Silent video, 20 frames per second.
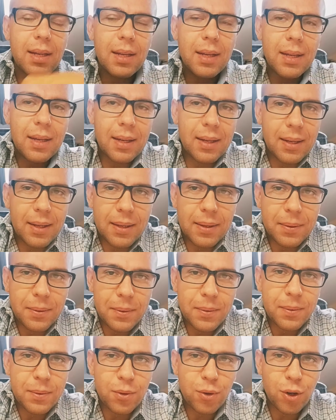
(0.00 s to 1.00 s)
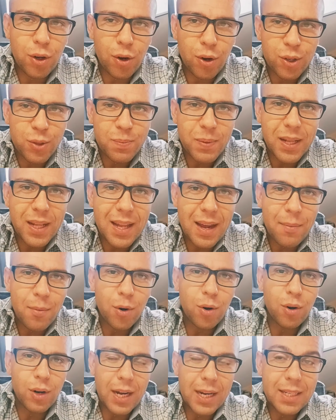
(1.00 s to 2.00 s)
eh, noi lo aspettiamo
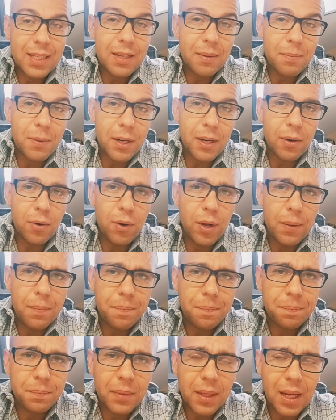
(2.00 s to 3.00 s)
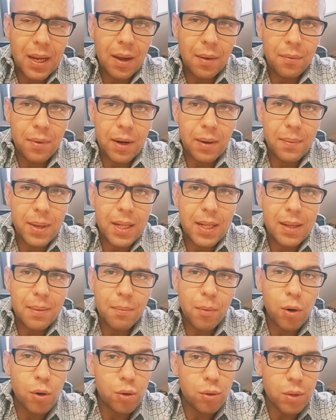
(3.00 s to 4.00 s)
con ansia perché lui è veramente
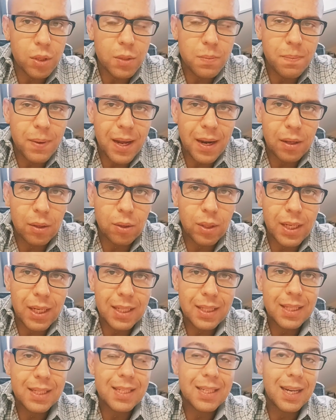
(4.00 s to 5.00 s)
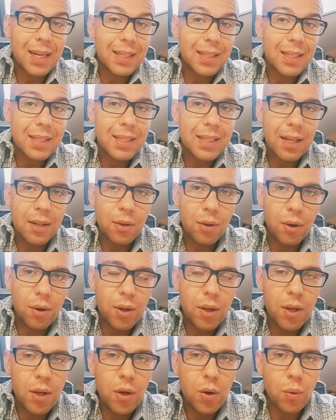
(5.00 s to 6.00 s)
molto esperto della testata, essendo
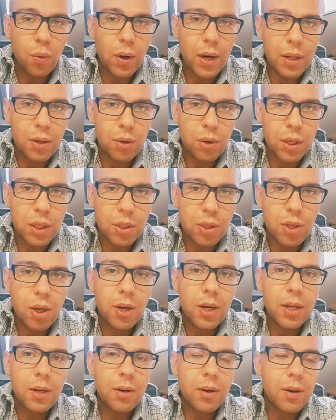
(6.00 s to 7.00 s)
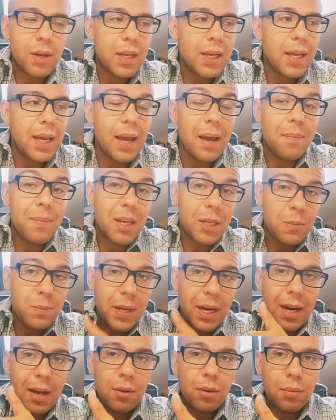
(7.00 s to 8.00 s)
un lettore storico e mi ha
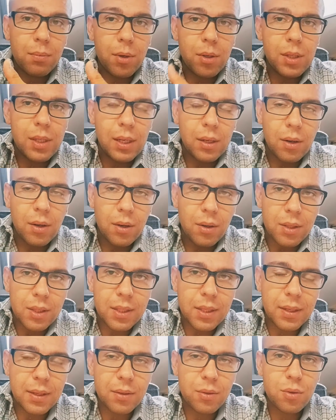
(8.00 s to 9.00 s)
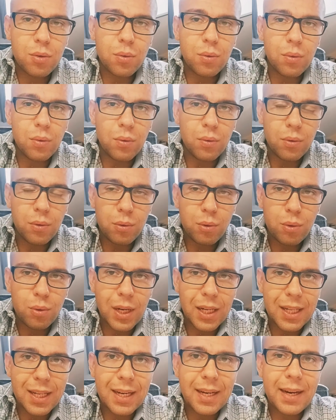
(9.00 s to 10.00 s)
spiegato molte cose su, su
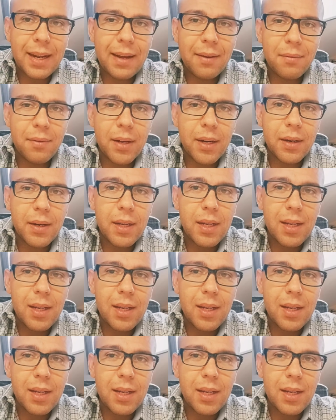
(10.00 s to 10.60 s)
Nathan Never